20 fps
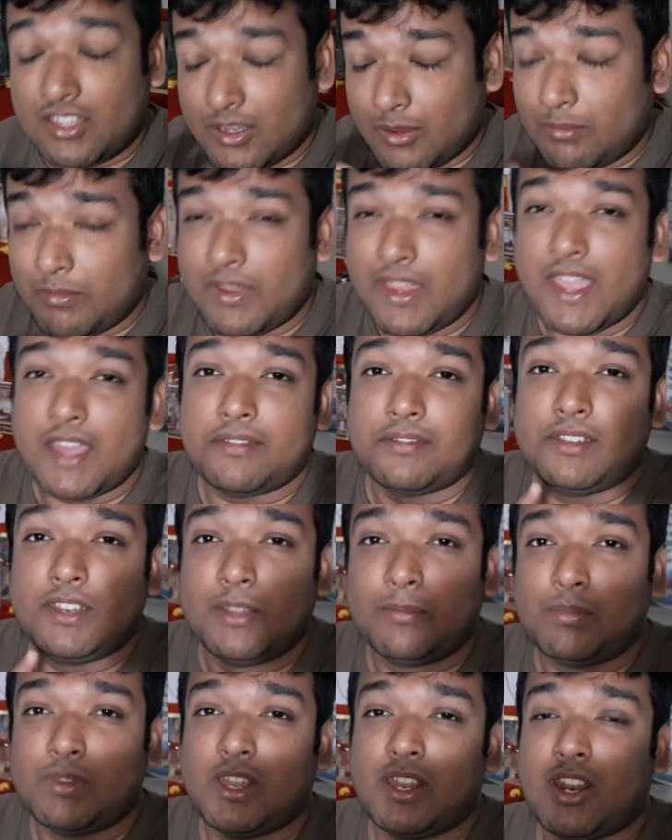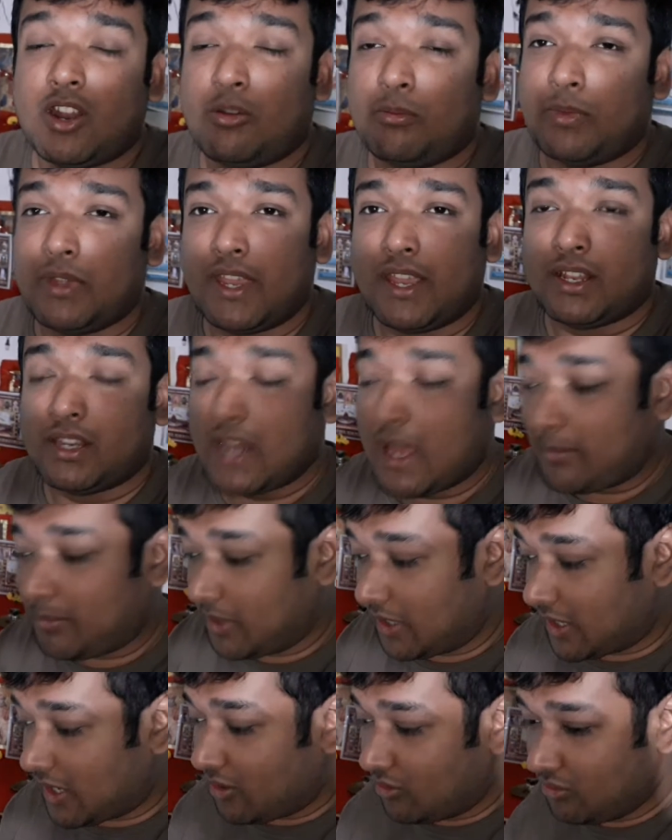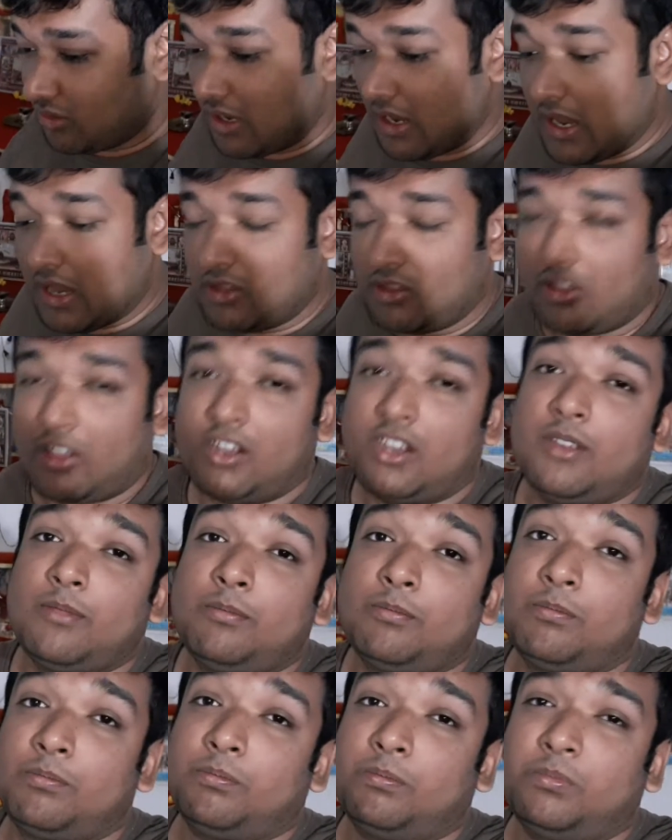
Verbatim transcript: जब एक स्लिप ले रहा हूँ मैं एक नैप ले रहा हूँ तो करीब